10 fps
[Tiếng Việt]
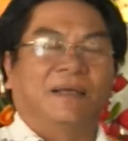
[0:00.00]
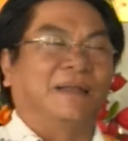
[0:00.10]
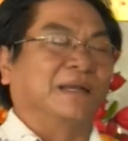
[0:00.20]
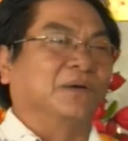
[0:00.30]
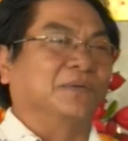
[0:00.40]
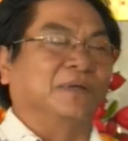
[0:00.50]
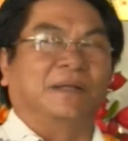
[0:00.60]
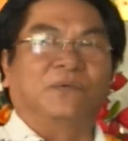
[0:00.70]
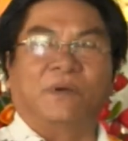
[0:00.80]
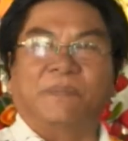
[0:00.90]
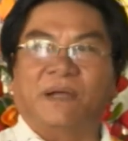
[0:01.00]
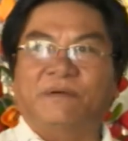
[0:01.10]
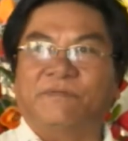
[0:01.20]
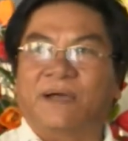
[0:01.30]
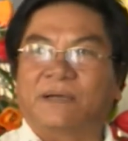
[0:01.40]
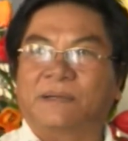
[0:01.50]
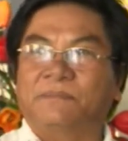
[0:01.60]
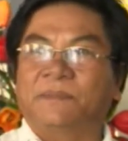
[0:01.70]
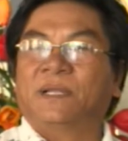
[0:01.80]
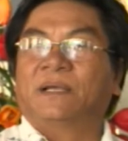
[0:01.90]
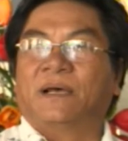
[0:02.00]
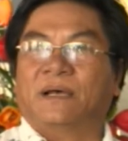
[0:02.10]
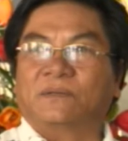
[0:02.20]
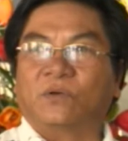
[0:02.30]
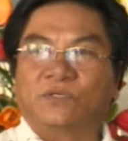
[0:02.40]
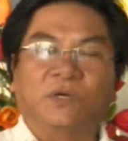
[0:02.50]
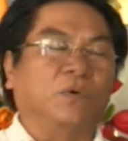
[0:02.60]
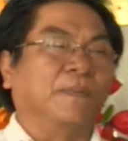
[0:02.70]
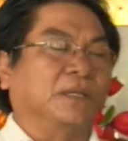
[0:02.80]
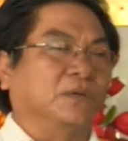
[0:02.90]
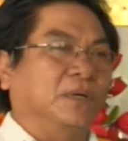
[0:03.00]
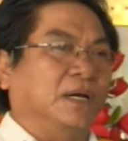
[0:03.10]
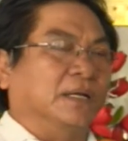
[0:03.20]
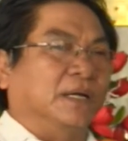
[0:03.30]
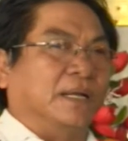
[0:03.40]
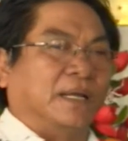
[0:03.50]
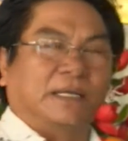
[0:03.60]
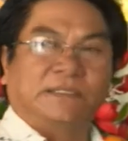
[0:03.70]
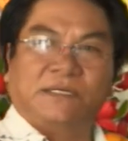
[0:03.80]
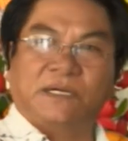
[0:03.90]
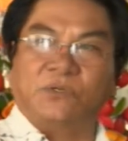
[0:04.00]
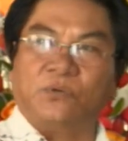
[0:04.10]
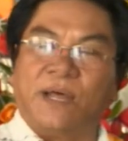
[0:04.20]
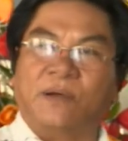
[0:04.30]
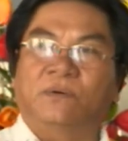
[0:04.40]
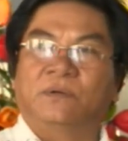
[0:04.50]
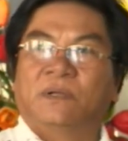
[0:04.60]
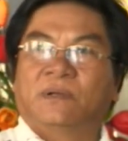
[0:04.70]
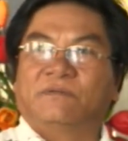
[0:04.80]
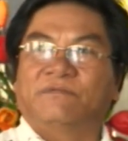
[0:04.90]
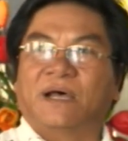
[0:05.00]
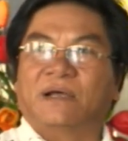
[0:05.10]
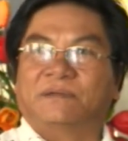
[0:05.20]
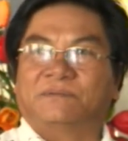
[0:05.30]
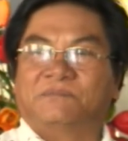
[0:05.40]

Lần đầu tiên đến cho bác và cấp à, tổ chức của ban tổ chức ở nơi này hết sức rất chú đáo và